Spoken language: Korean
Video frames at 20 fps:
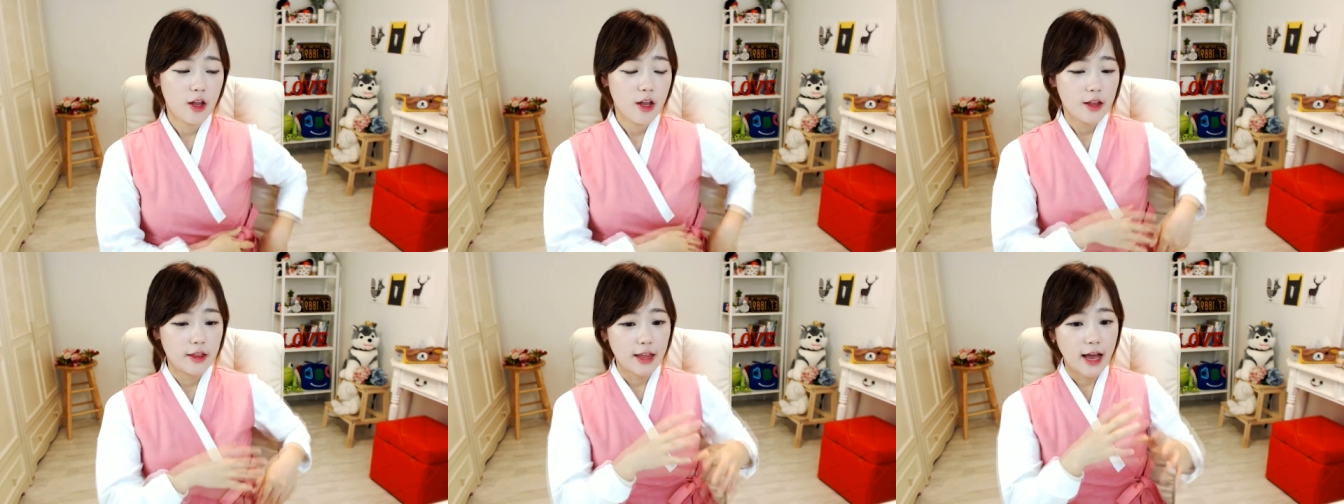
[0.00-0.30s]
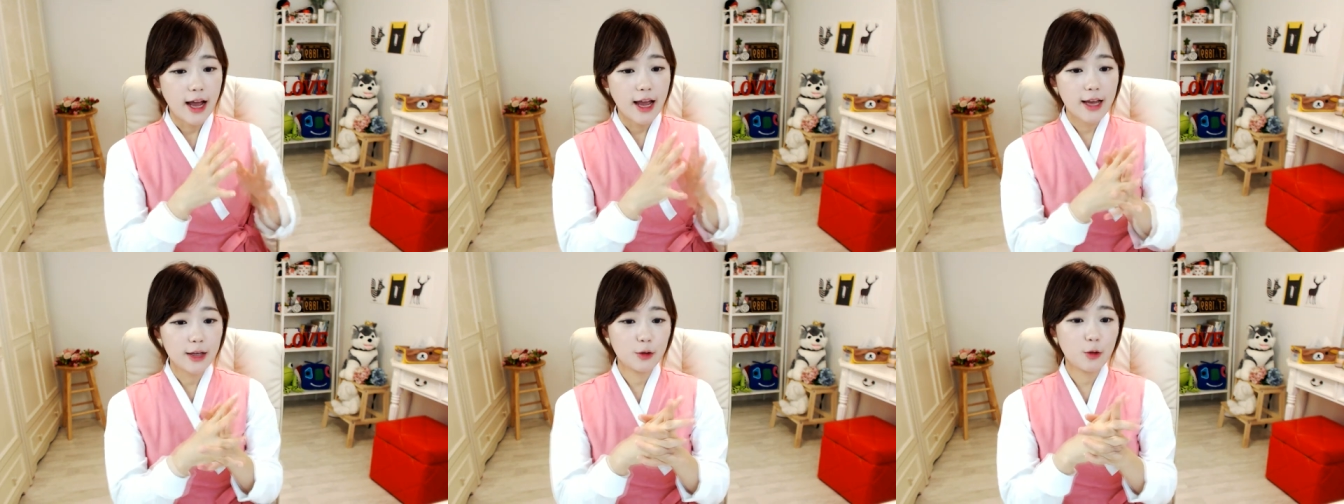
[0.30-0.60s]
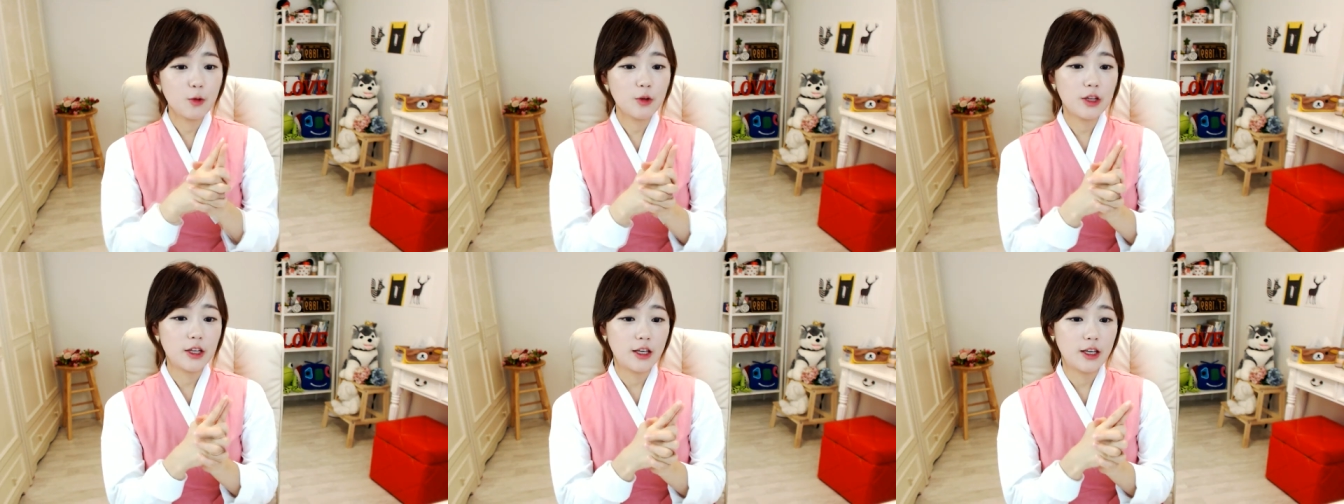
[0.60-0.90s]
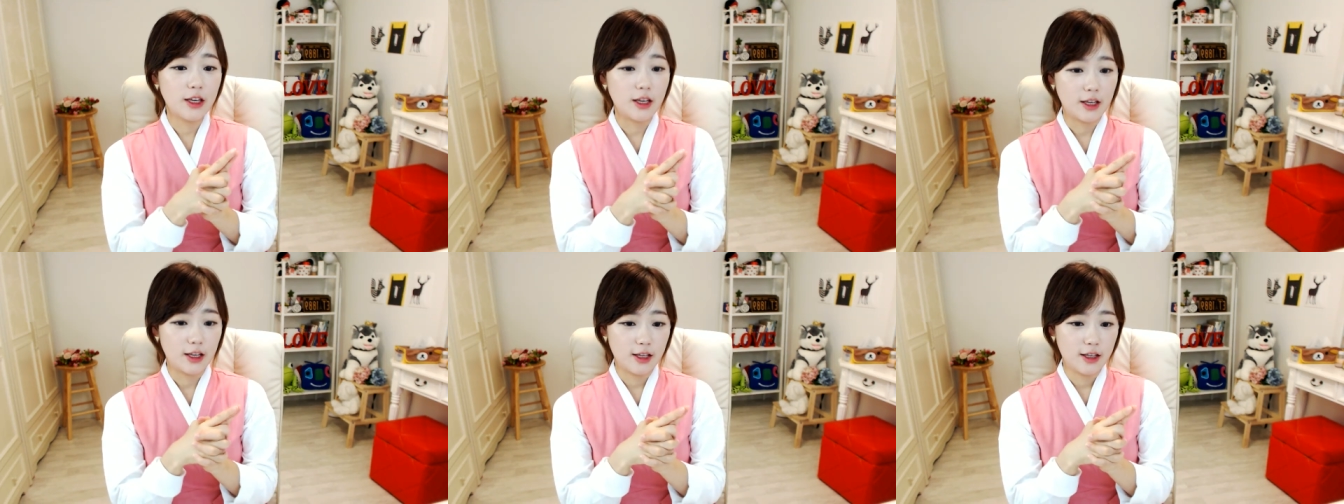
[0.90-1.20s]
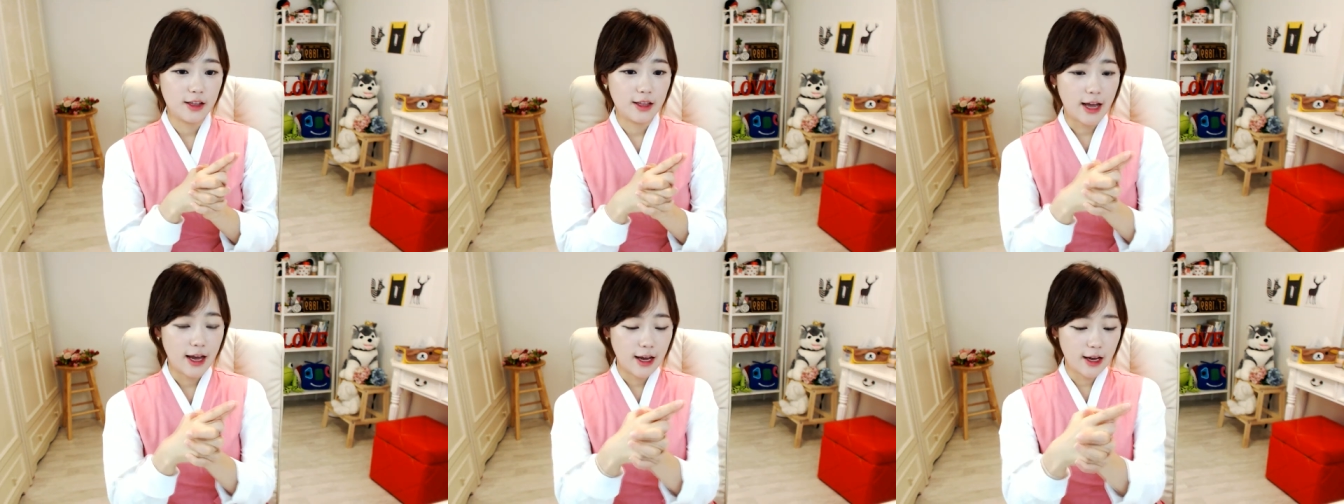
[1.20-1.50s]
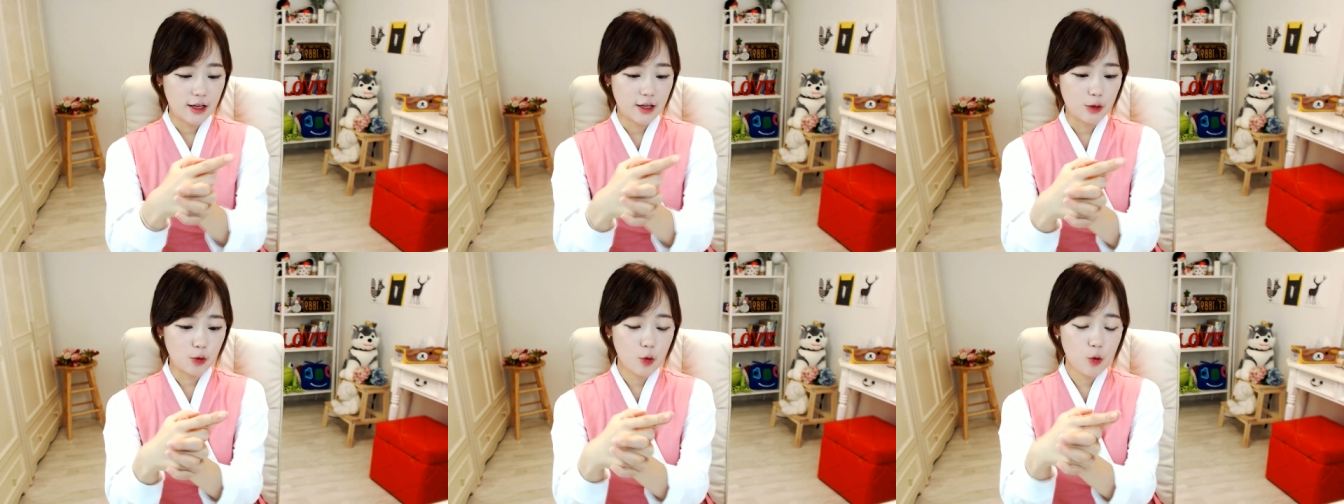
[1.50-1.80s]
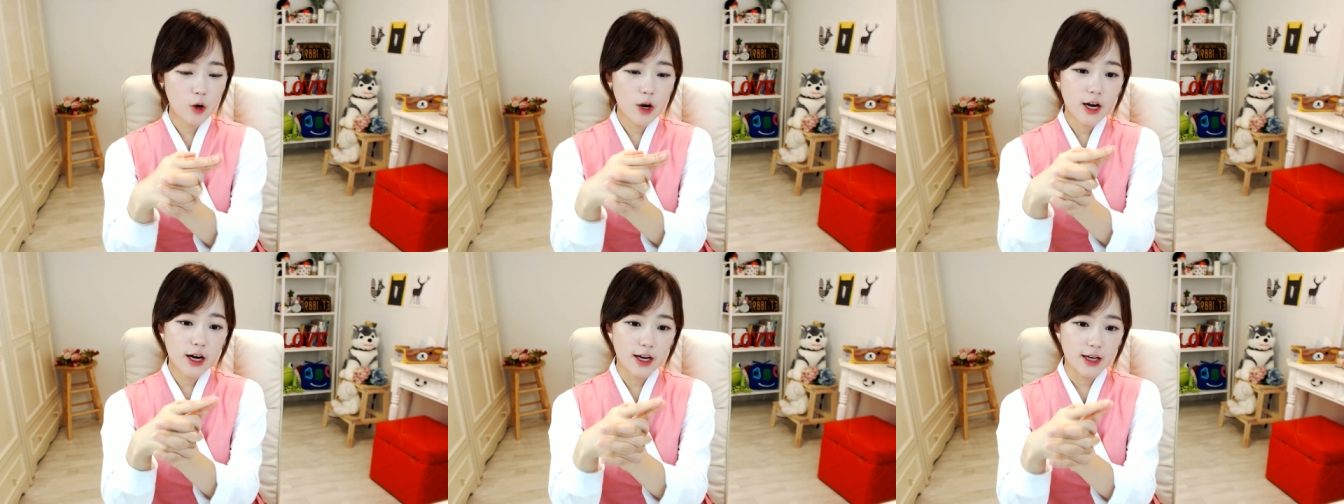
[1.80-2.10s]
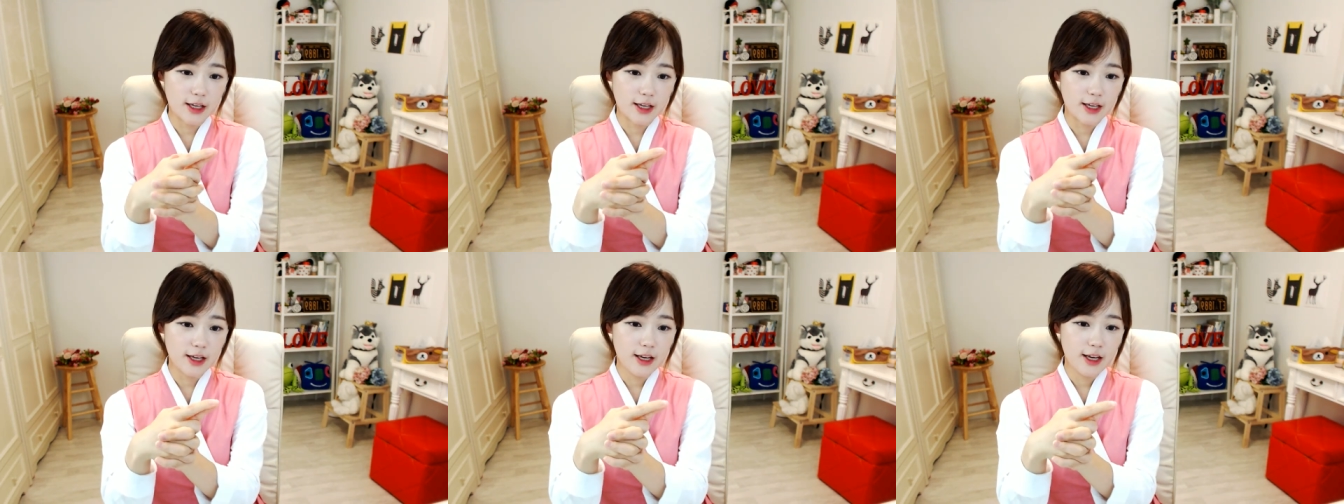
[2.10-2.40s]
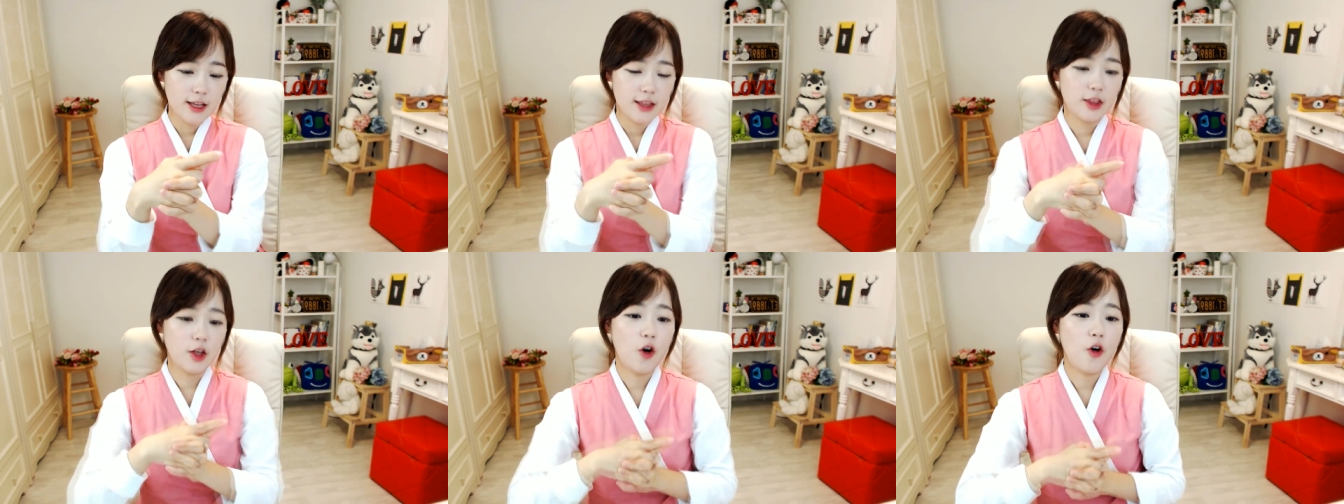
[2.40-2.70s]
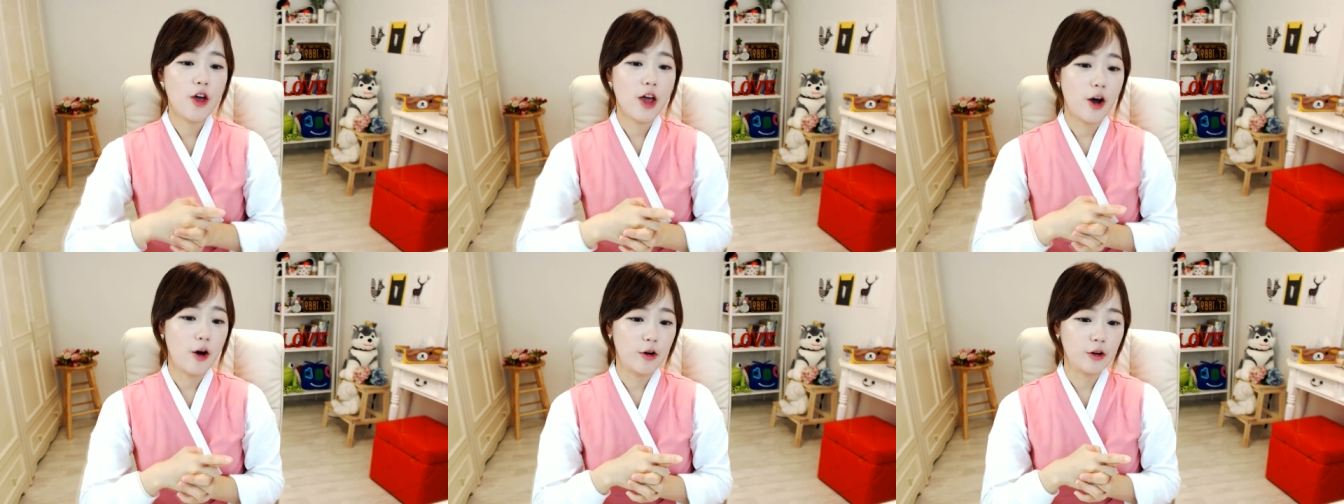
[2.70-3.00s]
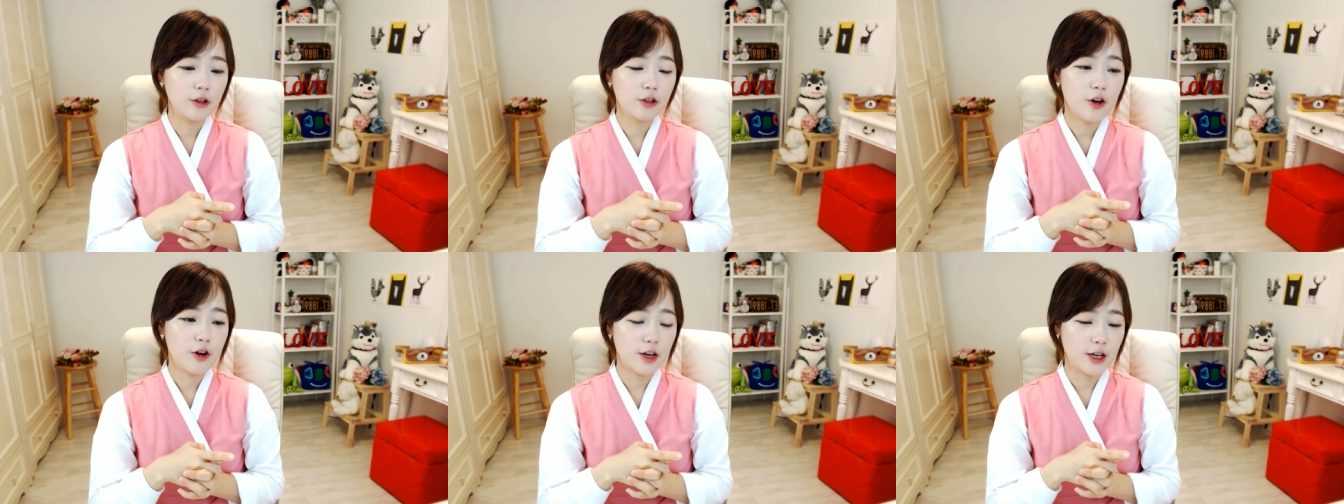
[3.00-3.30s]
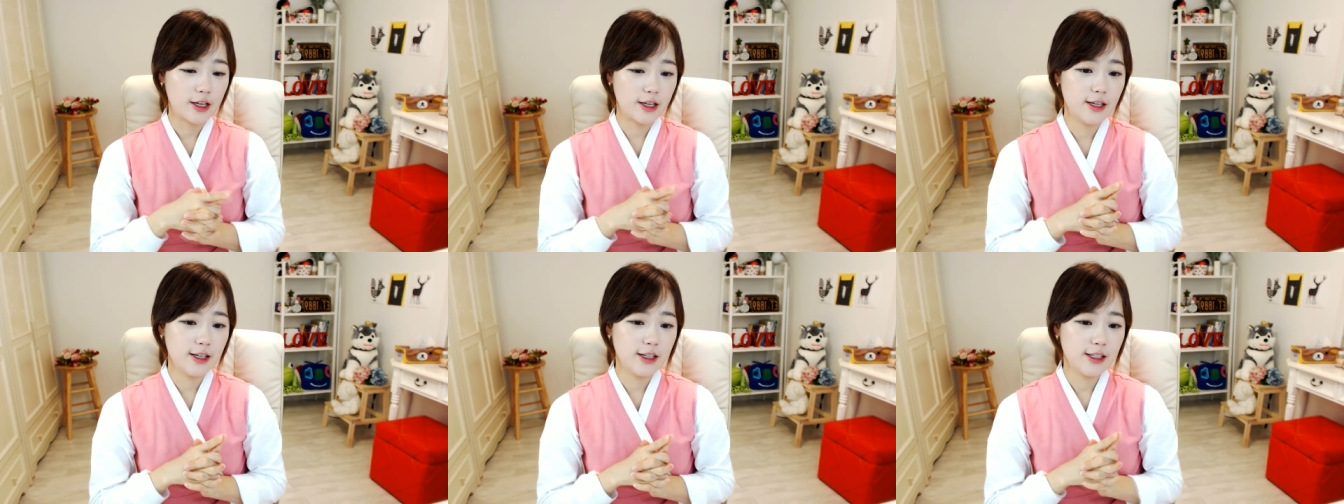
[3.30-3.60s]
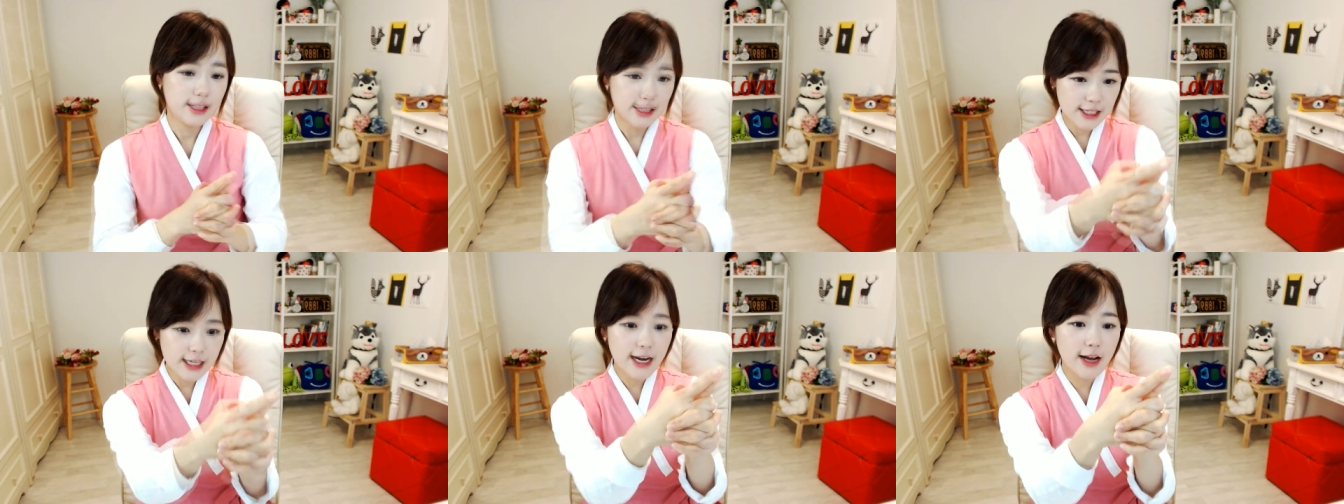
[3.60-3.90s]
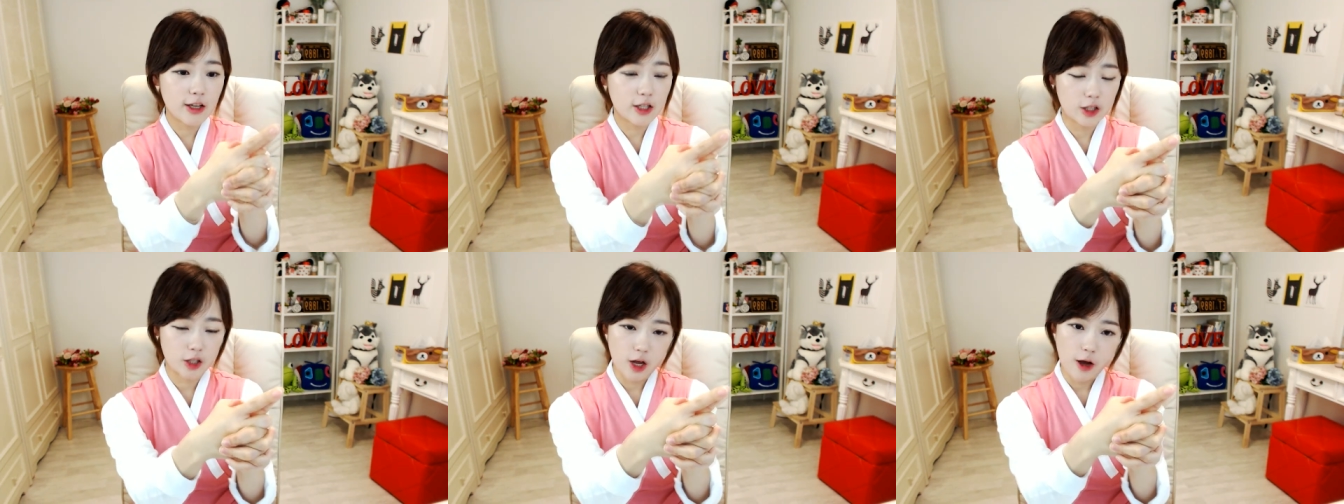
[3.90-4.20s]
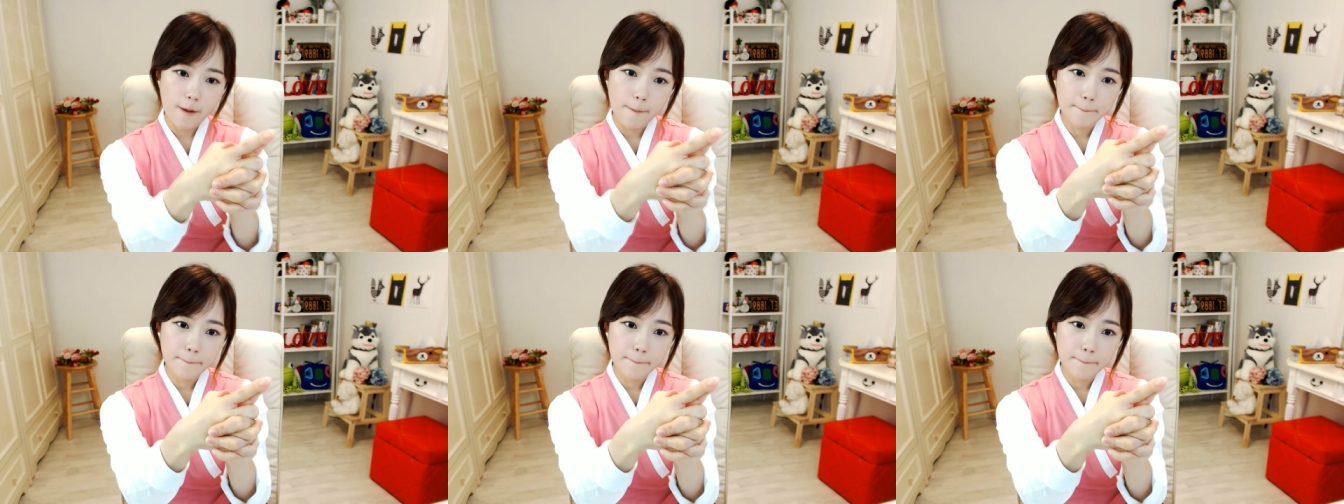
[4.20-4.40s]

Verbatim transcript: 나의 손이 나의 손가락이 너의 엉덩이를 찔렀어